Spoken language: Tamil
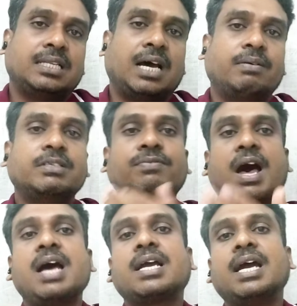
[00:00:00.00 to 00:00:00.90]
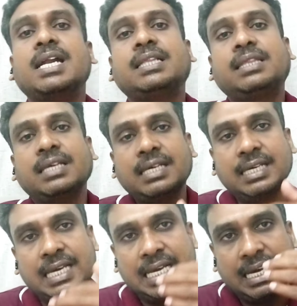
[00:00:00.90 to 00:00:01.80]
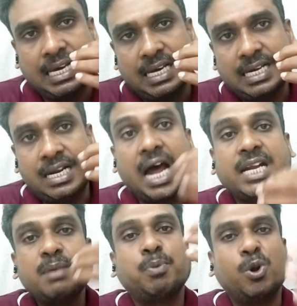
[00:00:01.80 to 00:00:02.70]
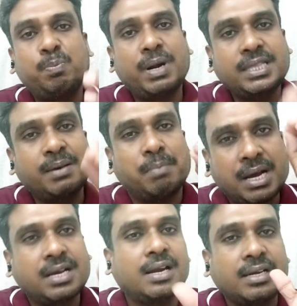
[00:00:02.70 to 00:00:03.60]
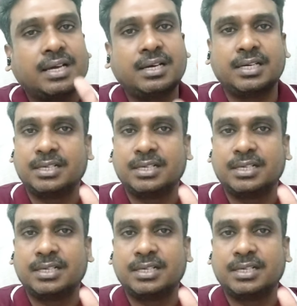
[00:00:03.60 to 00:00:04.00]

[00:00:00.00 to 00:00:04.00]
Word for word: அதாவது வாக்களித்து நாட்டை பொறுப்பளித்த மக்கள் க